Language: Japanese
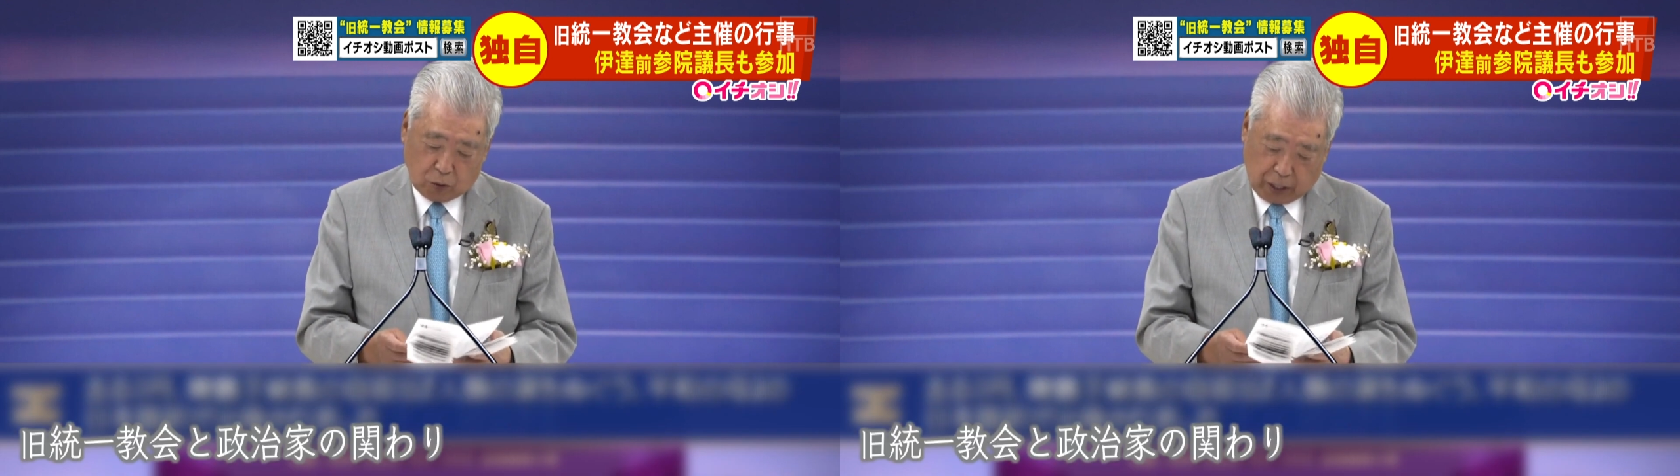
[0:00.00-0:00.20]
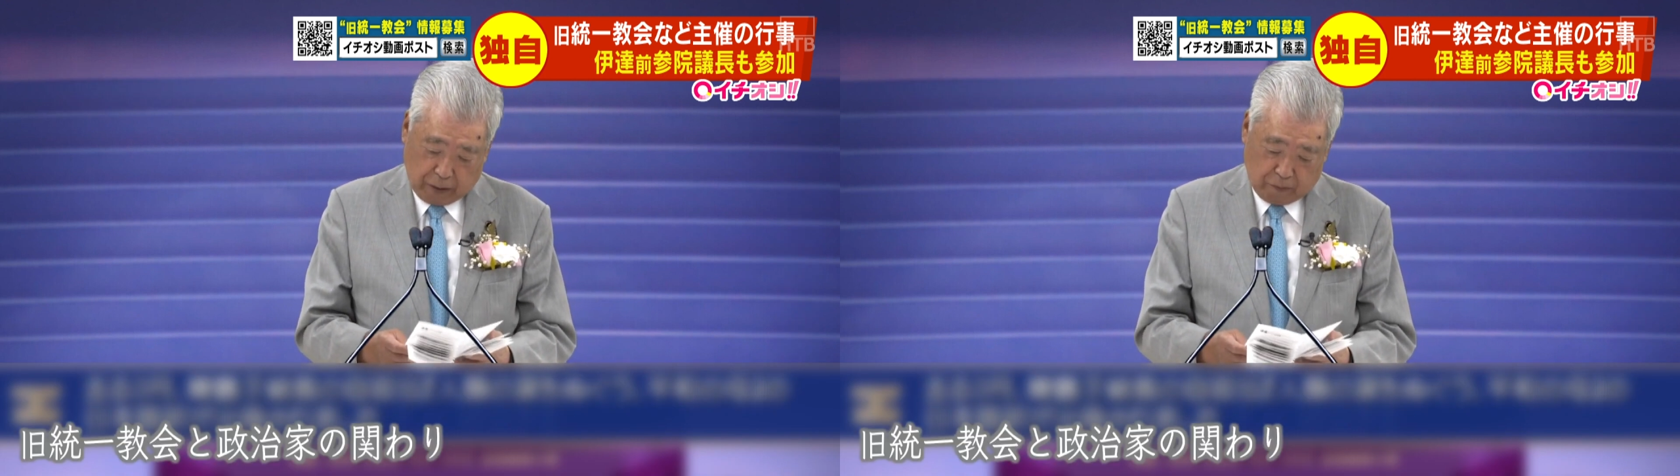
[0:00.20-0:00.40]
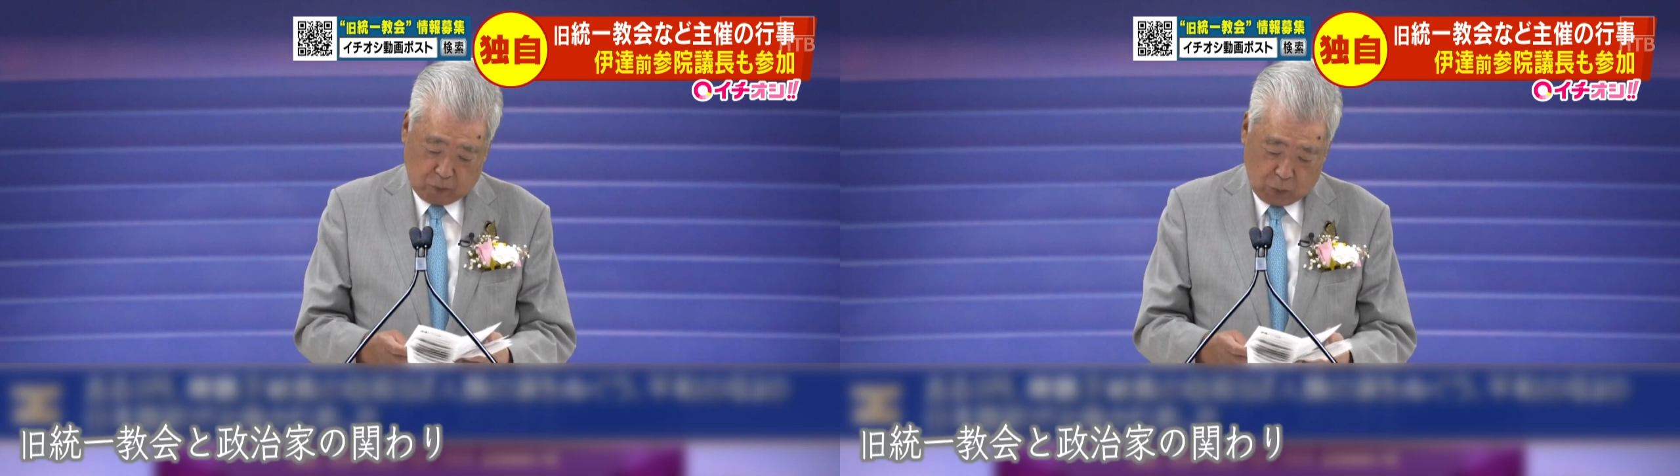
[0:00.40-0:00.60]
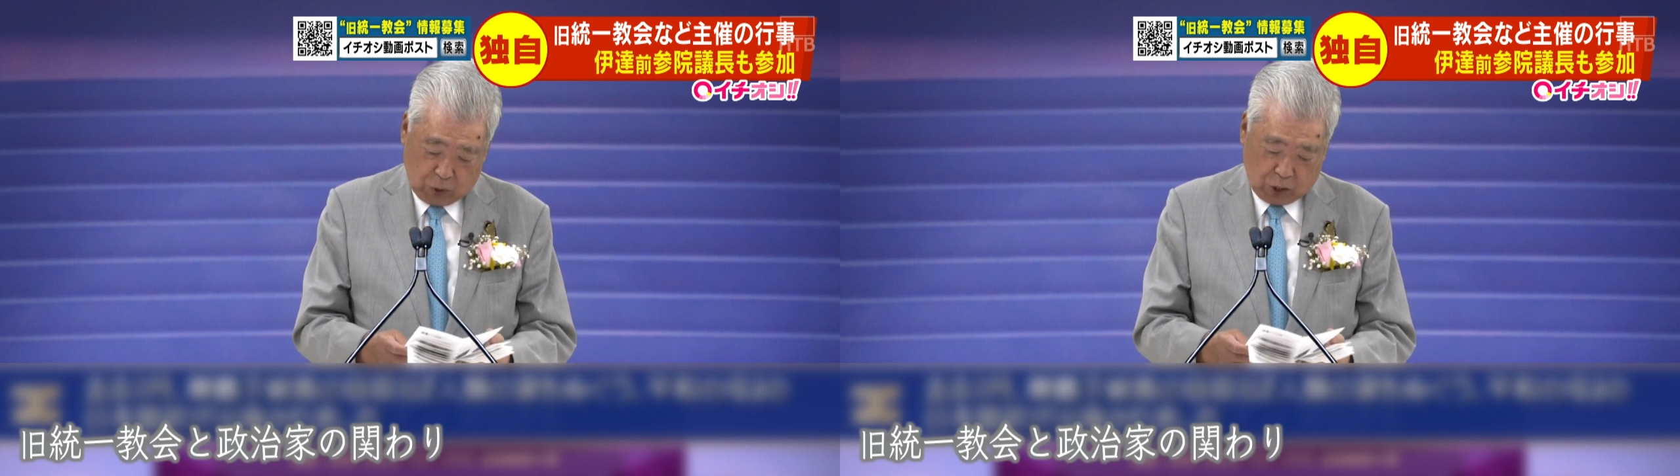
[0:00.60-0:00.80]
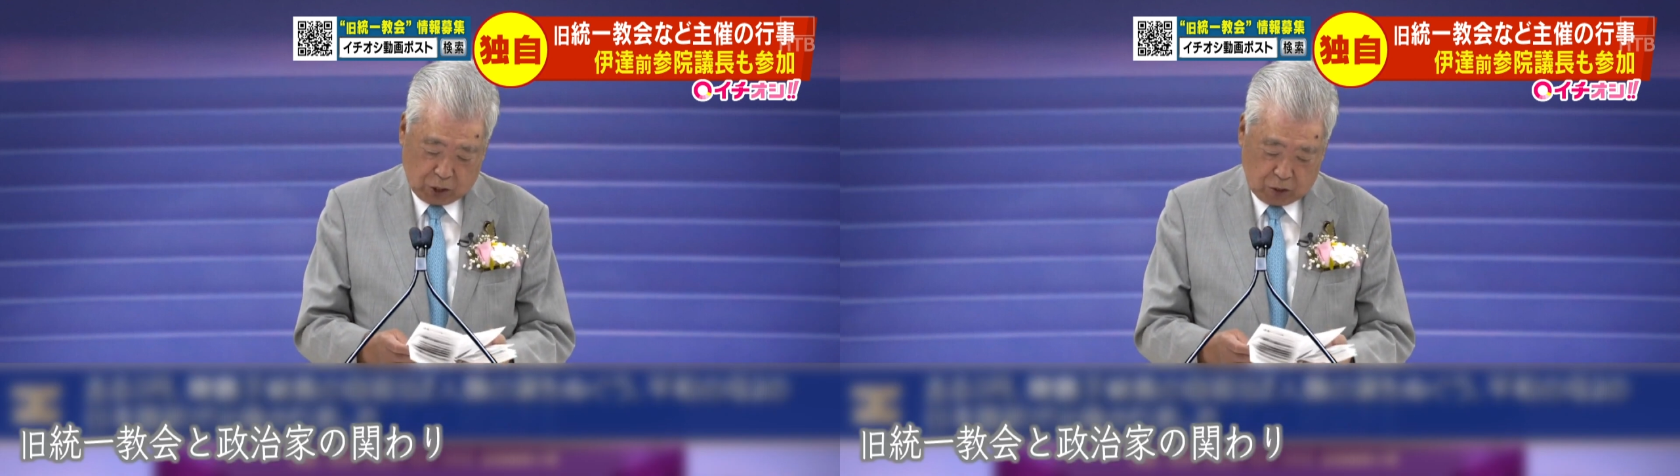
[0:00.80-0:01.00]
が指摘され
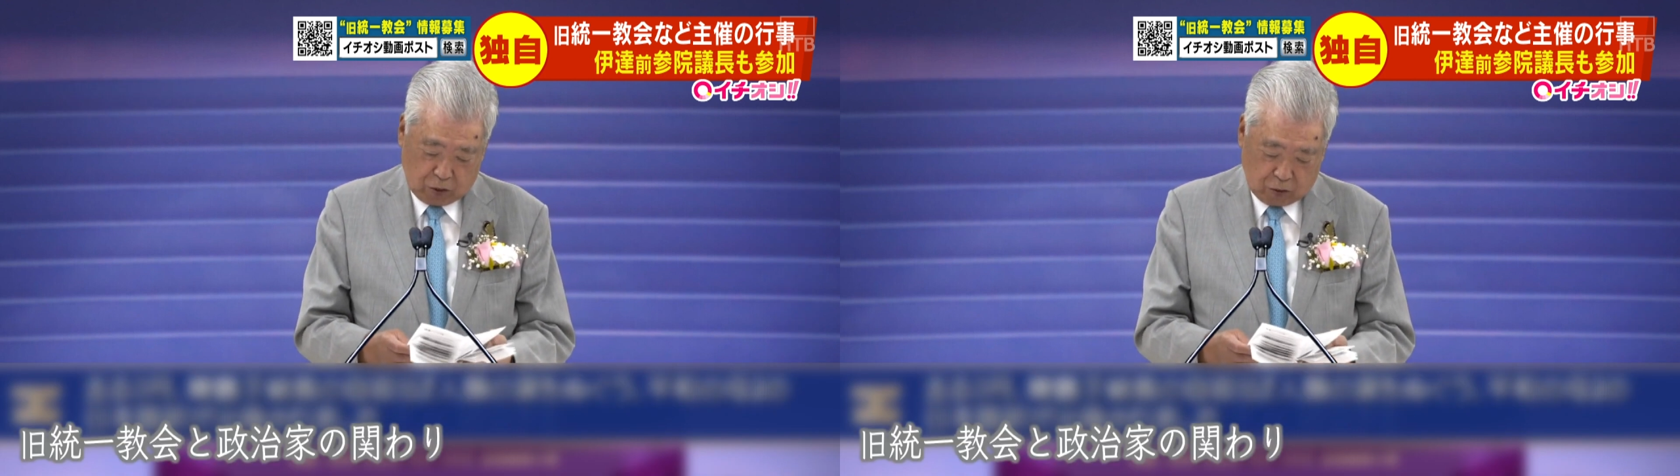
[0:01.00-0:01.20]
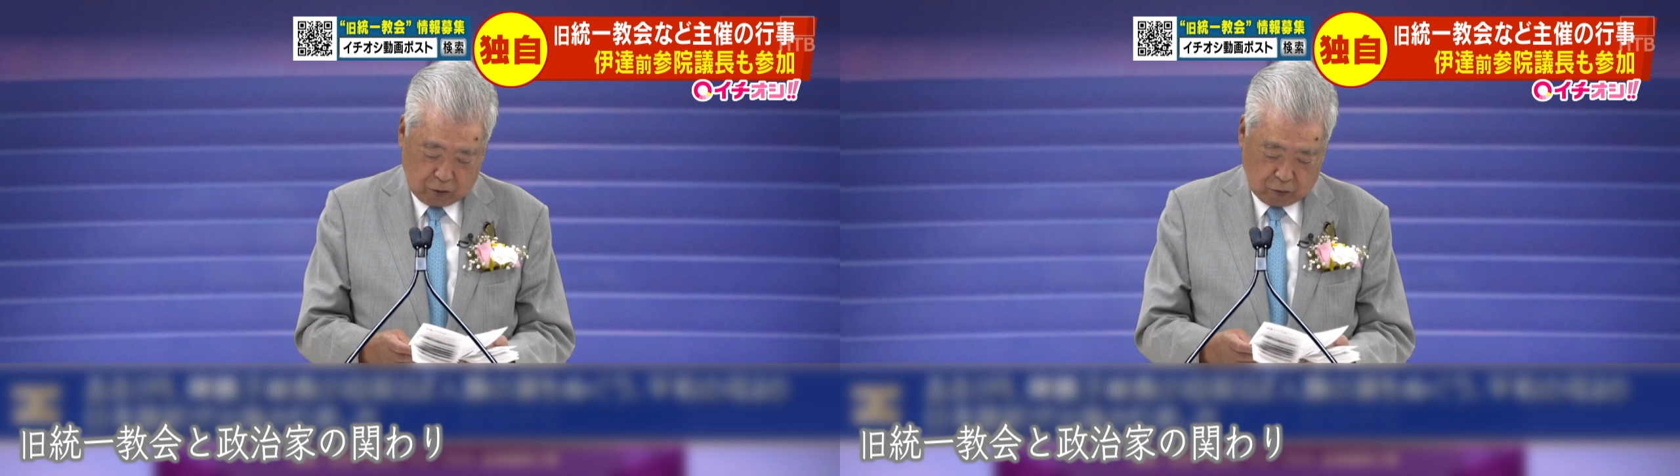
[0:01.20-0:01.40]
ている中